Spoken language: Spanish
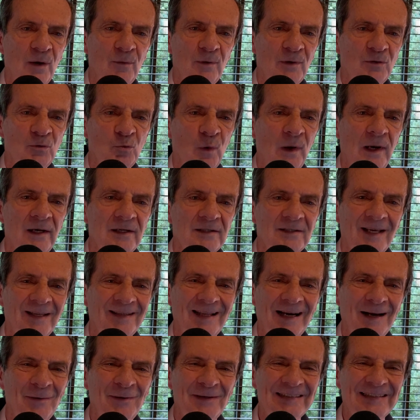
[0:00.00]
habituales a
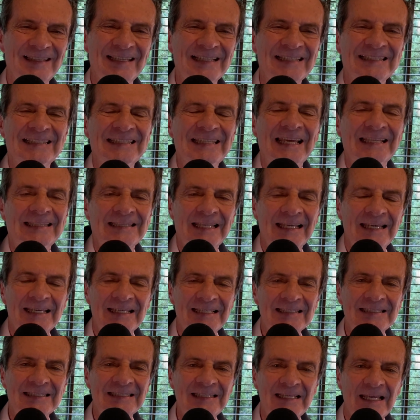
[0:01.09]
través de siete,
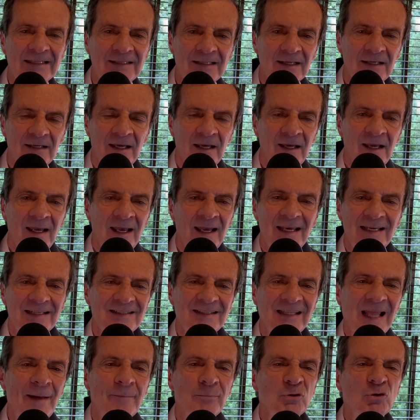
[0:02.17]
siete.
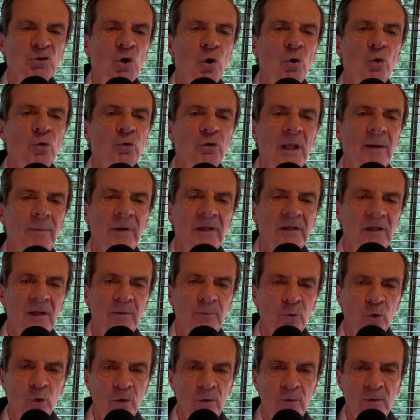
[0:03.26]
Está absolutamente
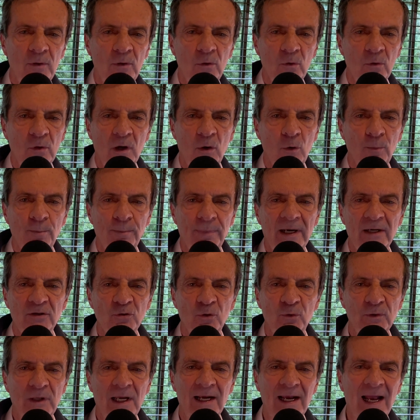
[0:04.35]
prohibido que un
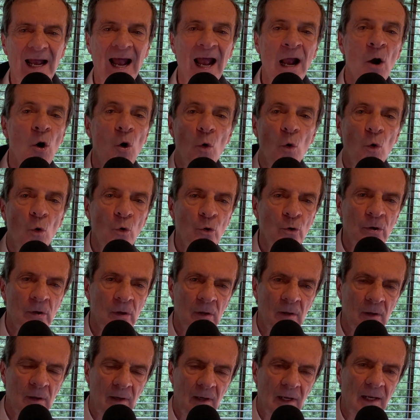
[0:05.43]
preso tenga un
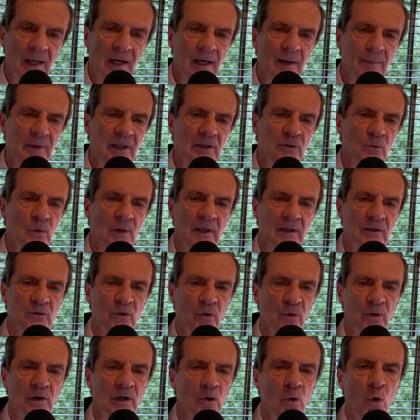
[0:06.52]
elemento
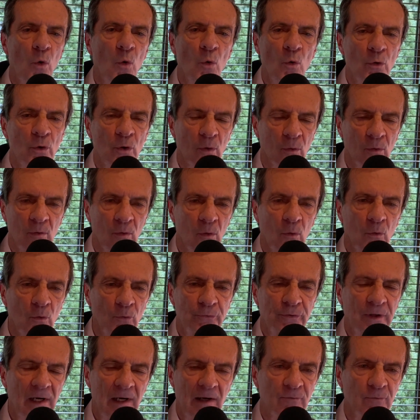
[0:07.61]
electrónico, uno,
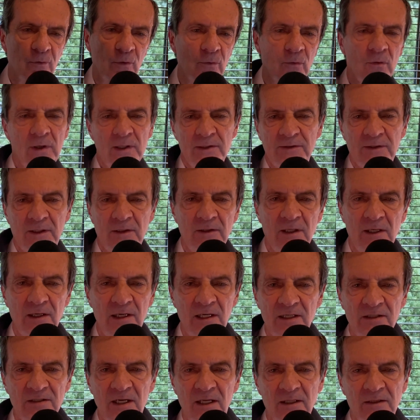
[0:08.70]
un teléfono. Este
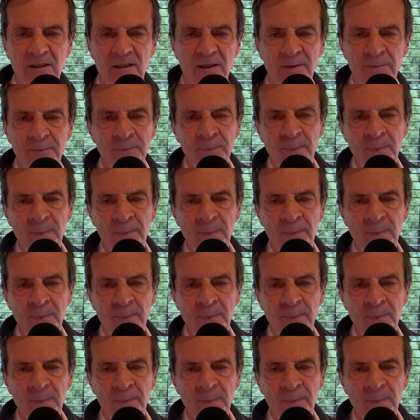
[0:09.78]
tenía siete.